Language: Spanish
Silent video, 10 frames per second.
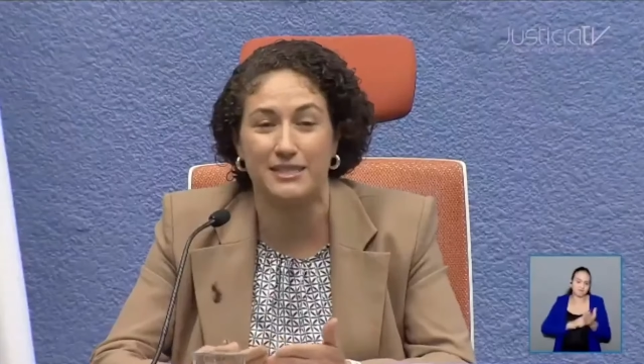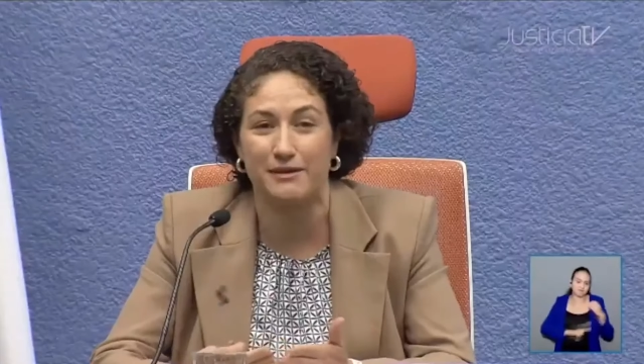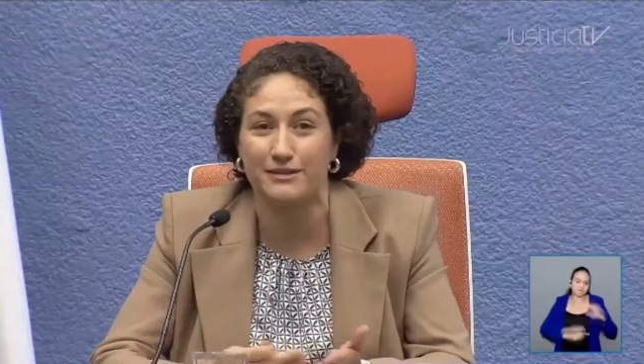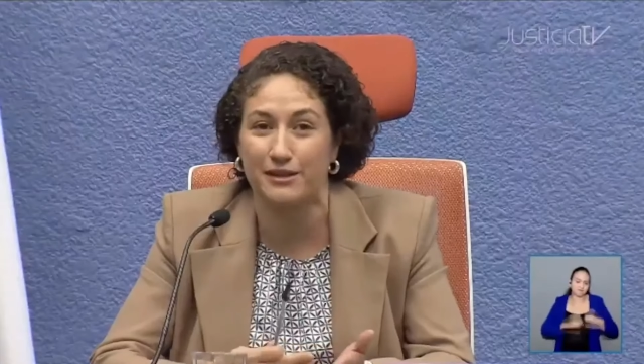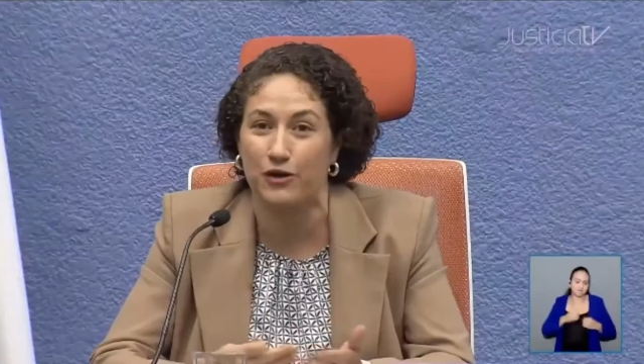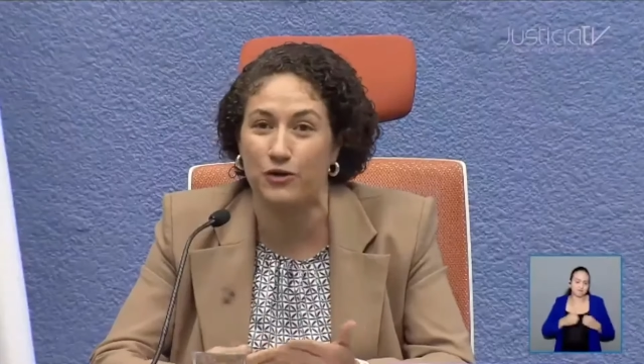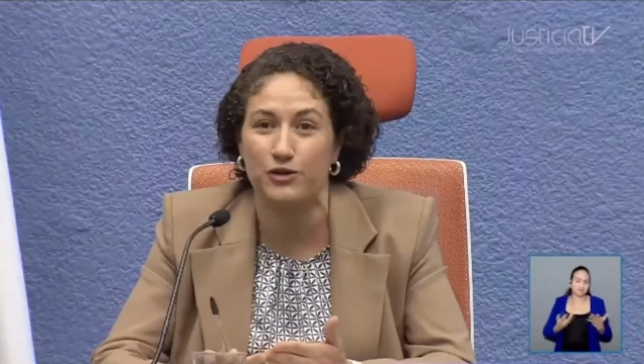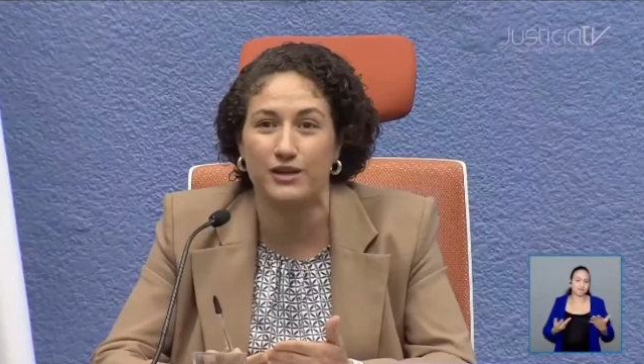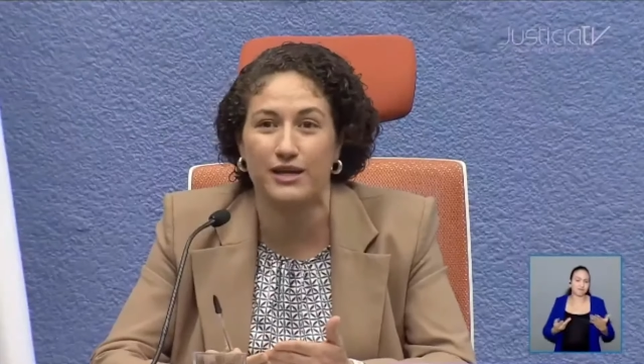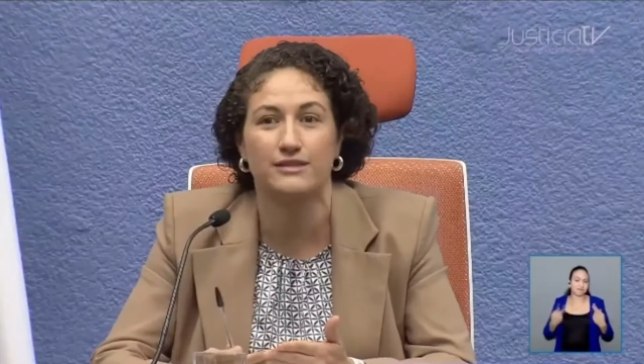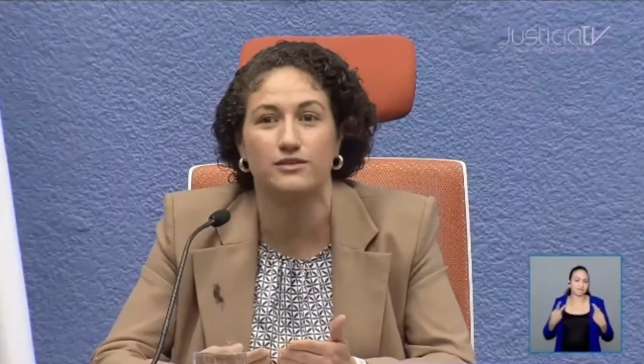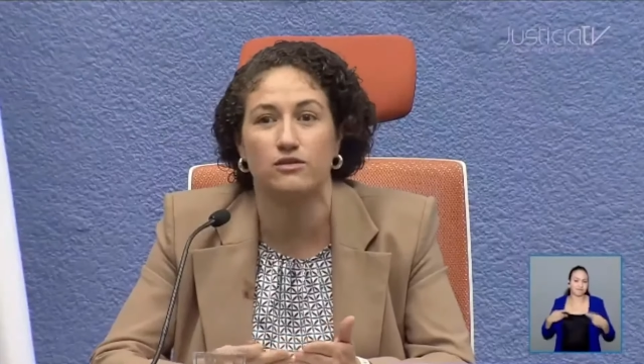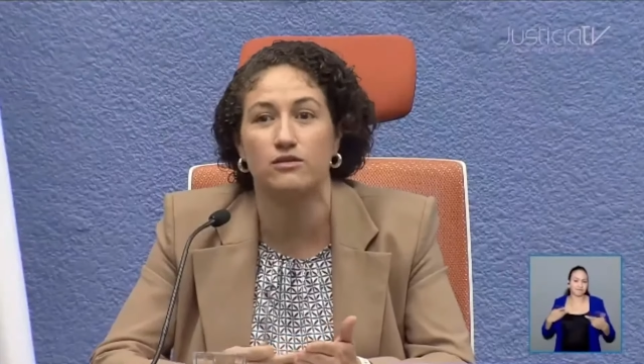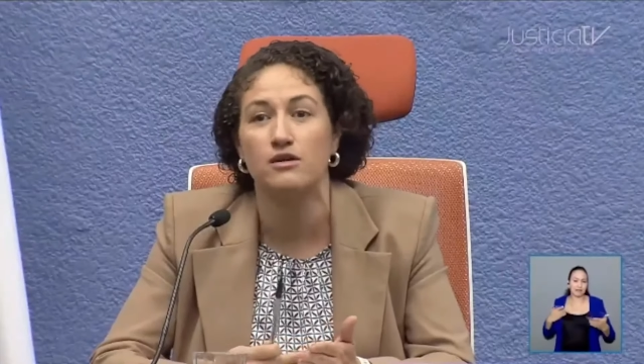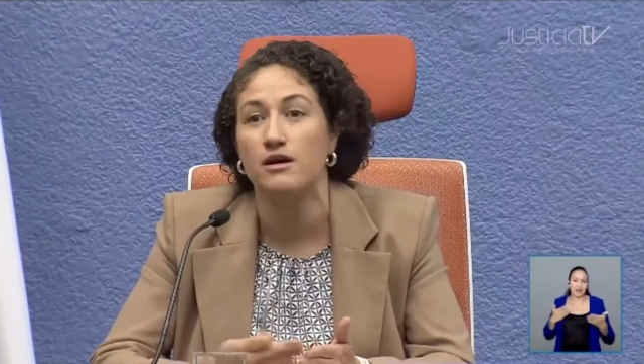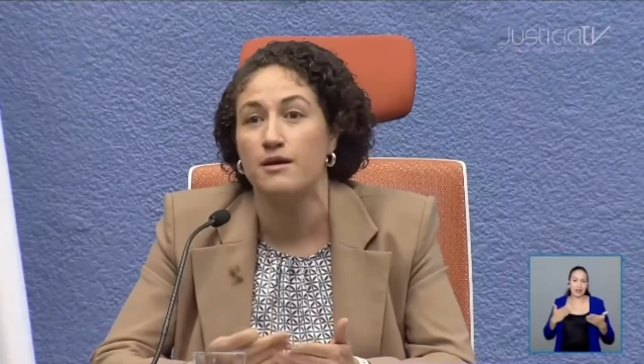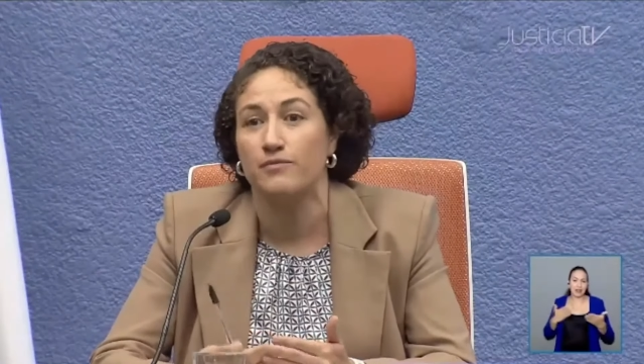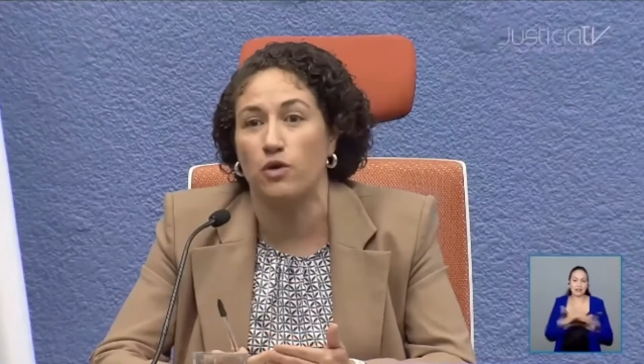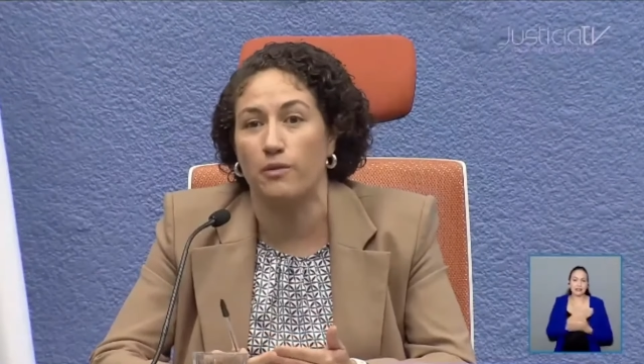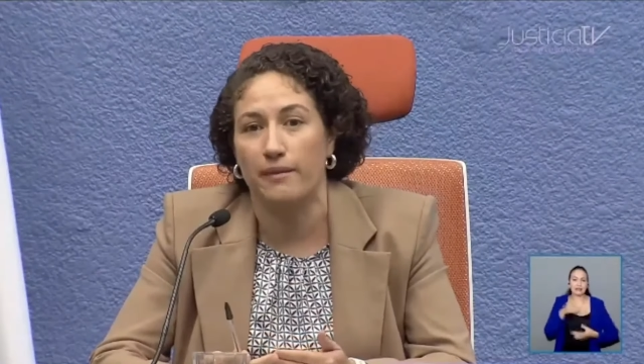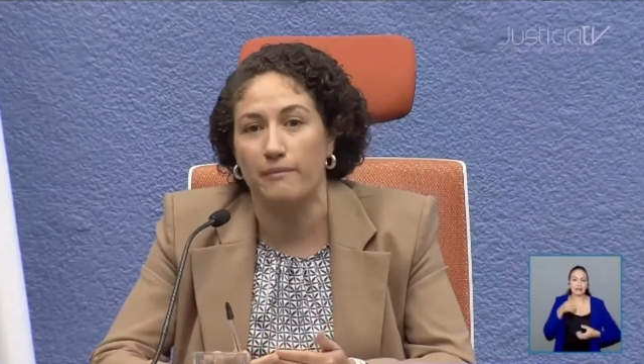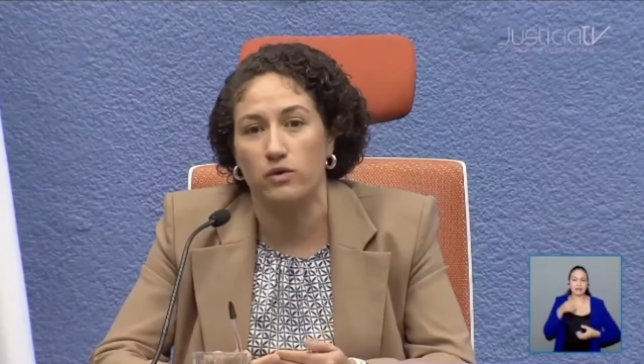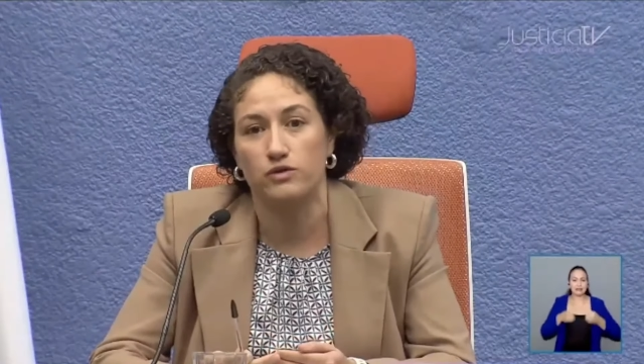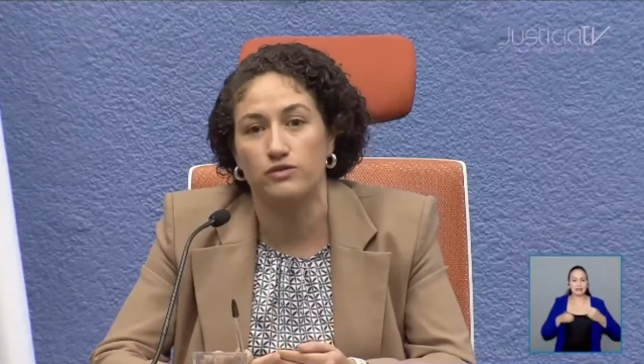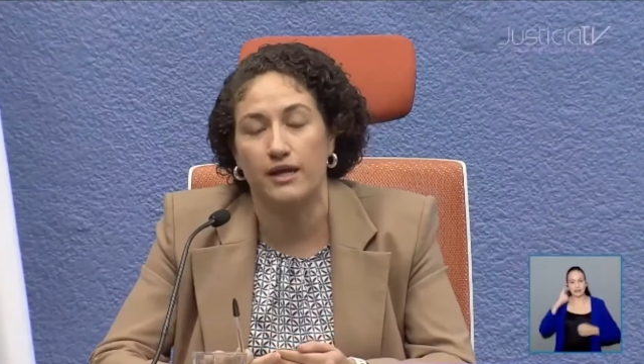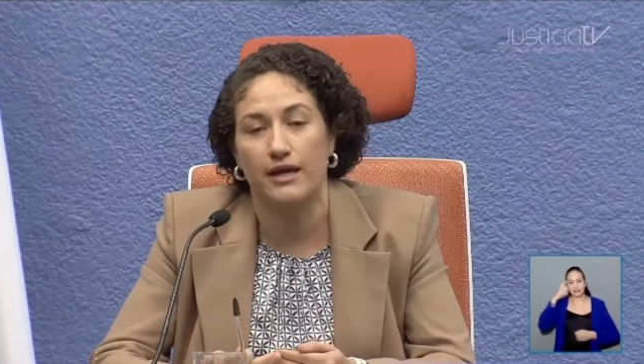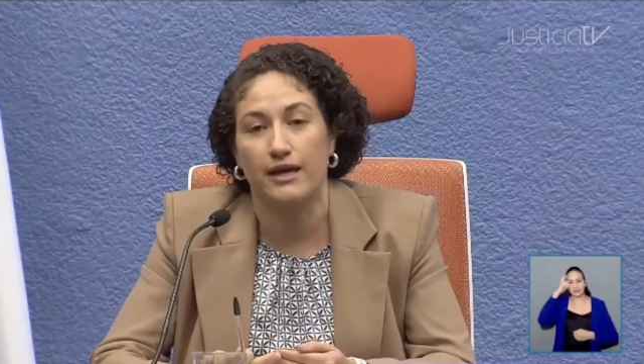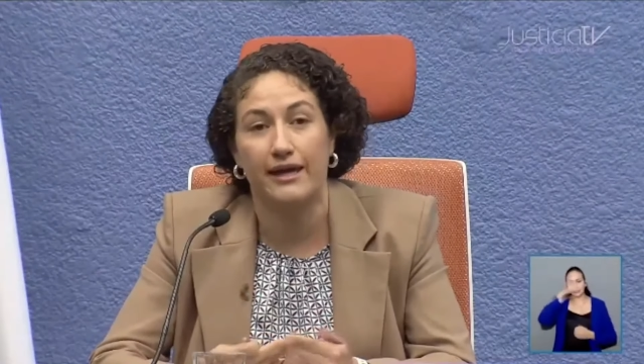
Pincus Aguilar, subdirectora general